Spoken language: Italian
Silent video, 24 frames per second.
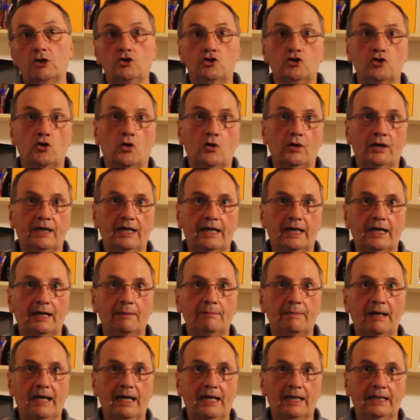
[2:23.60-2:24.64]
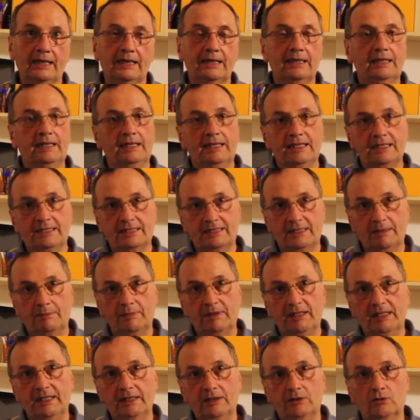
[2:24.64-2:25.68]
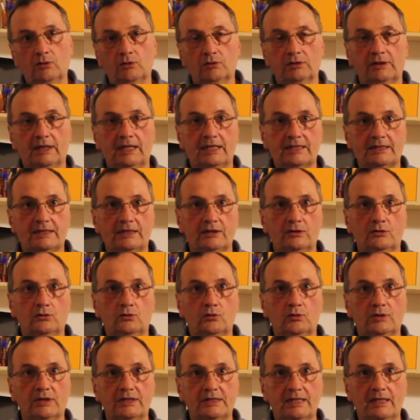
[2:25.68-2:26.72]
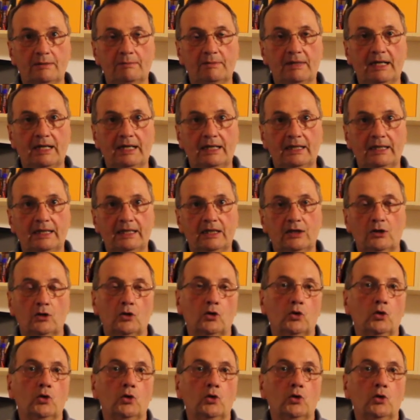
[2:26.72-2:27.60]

Ciò che era male, che è stabilito dalla scrittura sia male,